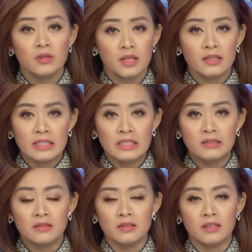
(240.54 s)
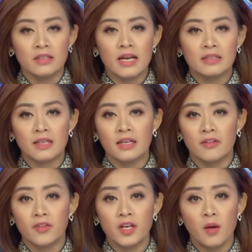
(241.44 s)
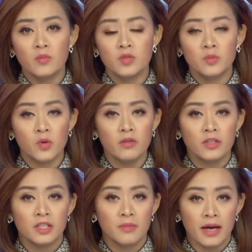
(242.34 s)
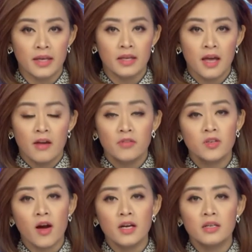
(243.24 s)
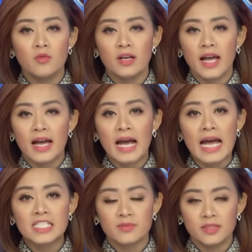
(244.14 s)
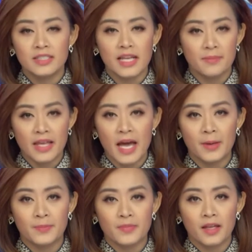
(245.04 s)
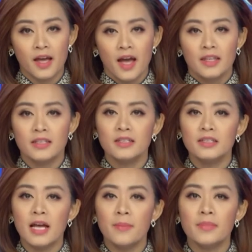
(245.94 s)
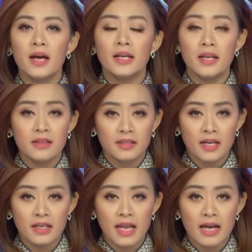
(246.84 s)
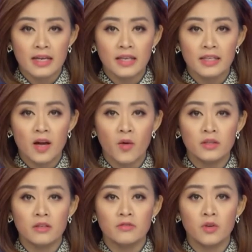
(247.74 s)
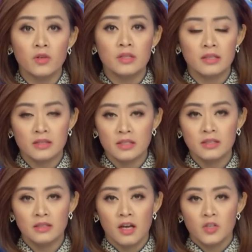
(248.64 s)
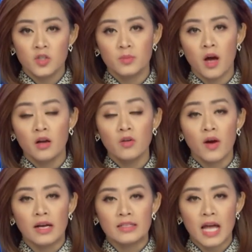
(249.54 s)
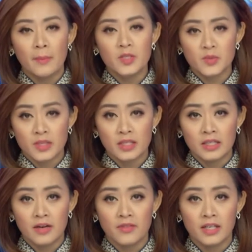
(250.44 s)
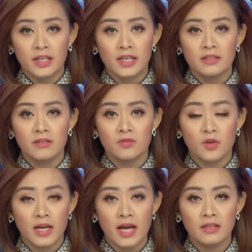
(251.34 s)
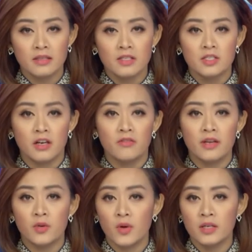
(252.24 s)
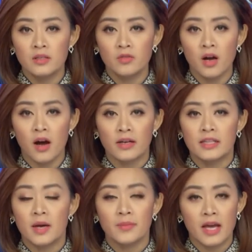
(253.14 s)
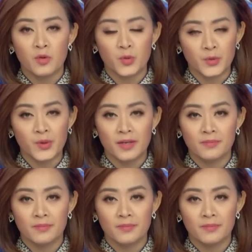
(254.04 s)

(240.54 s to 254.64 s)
Tân Dư của tỉnh Giang Tây ở phía đông Trung Quốc vào thứ Bảy với khoảng hơn 1.200 người tham gia. Những người tham gia đến từ các làng khác nhau ở thành phố Tân Dư, trong đó có khoảng 800 người làm việc ở các thành phố khác đã trở về quê hương của họ để tham gia cuộc đua.